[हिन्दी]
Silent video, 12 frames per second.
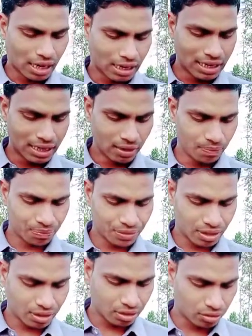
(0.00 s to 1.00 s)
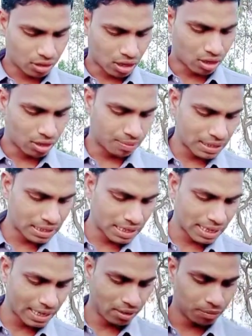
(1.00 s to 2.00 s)
अगला जो भेजा
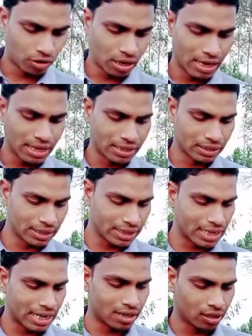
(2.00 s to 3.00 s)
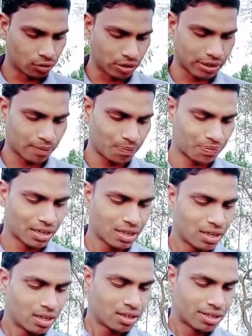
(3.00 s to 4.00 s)
है वह है हिंदी ज्ञान टुडे
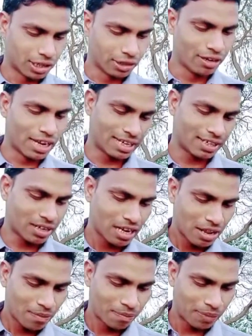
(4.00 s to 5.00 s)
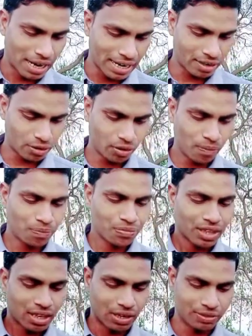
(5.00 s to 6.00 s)
ट्रू लाइन भाइयों
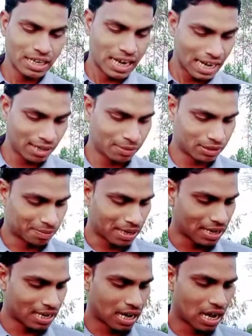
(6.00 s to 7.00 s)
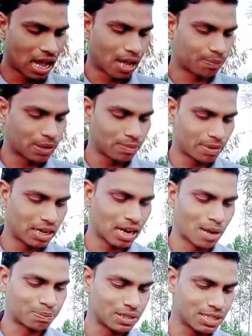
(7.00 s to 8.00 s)
कभी हार मत मानना आपकी माँ
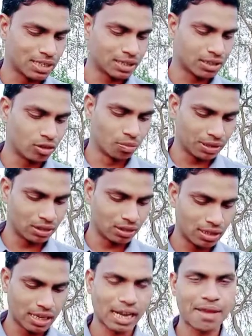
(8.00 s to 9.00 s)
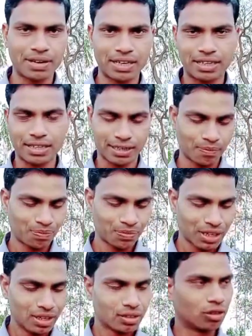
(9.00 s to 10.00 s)
आपकी जीत की उम्मीद लगाए बैठी है
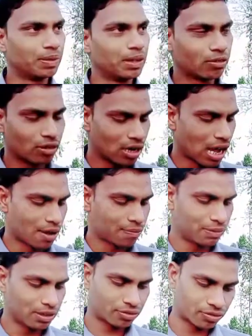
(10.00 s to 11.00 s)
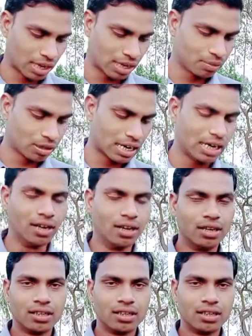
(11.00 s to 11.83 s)
तो बिल्कुल आपने सही बोला